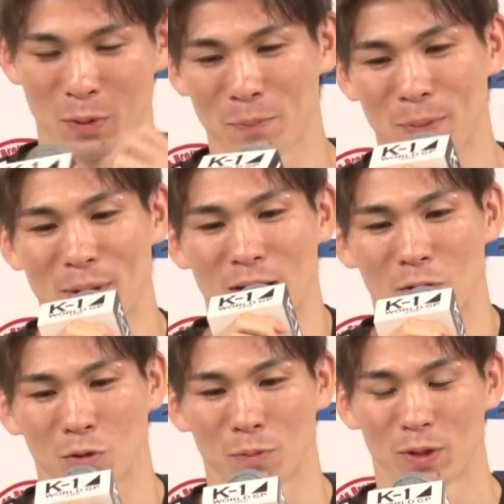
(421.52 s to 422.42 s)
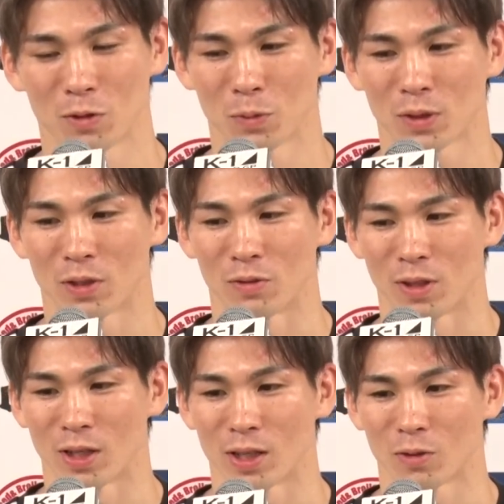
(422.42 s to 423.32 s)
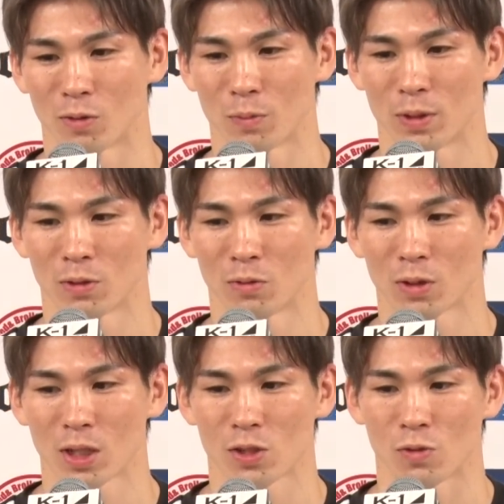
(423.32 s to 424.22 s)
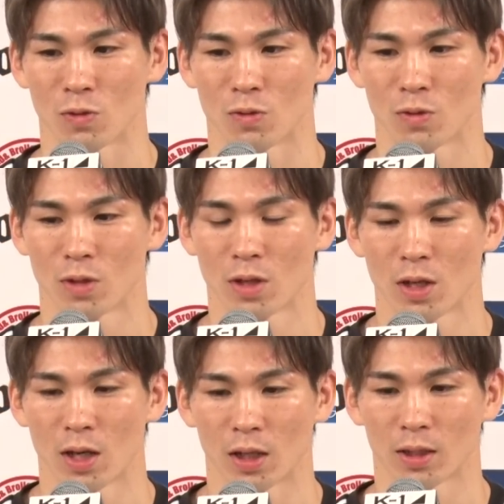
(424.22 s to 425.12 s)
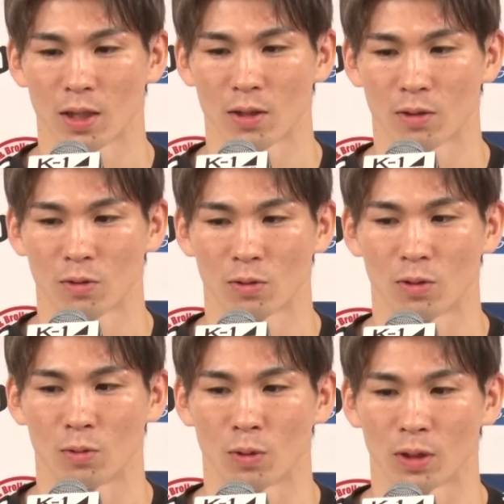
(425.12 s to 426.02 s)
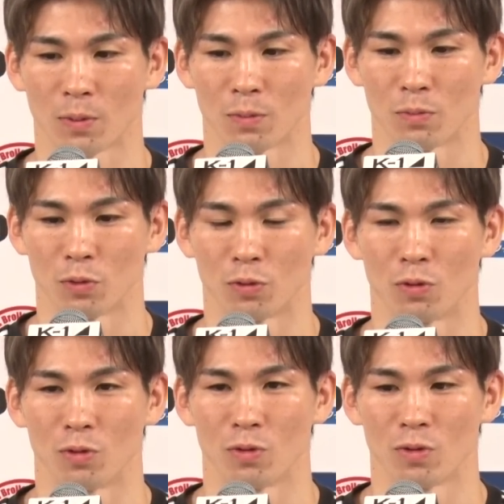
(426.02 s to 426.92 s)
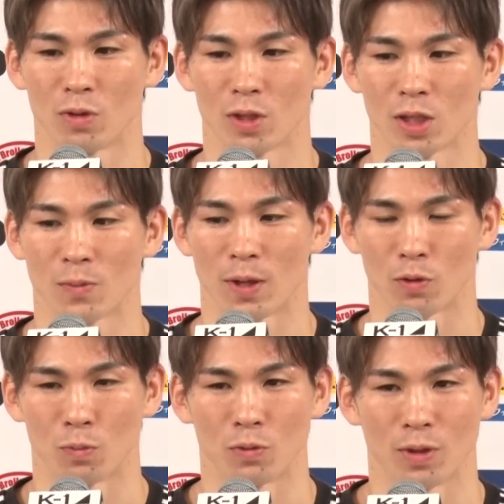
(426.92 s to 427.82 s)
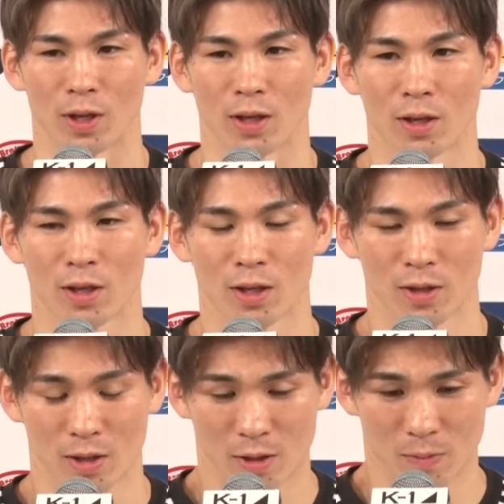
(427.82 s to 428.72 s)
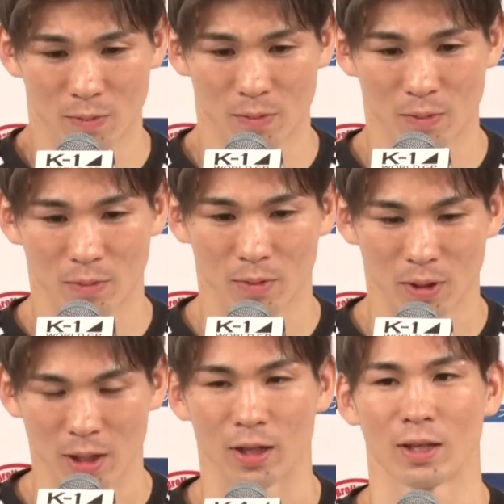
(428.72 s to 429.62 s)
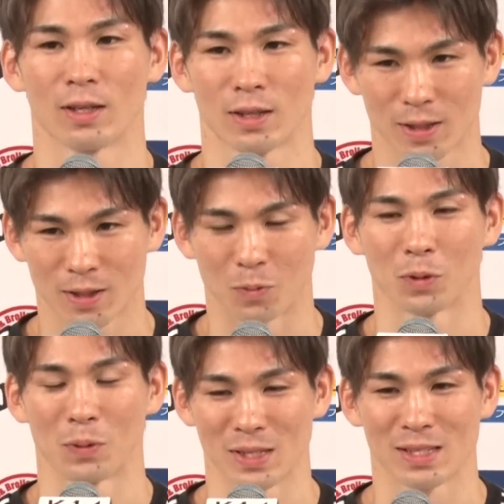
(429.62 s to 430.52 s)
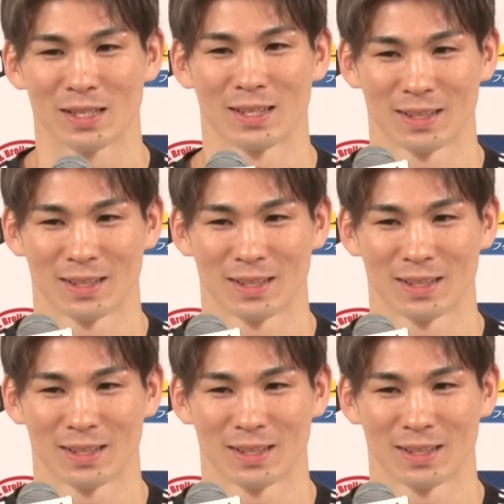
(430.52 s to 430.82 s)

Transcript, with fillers: もやっぱまあこのベルト持ってるんでこのベルトの価値を上げていくっていうのが多分僕の使命だと思うんではいって思ってます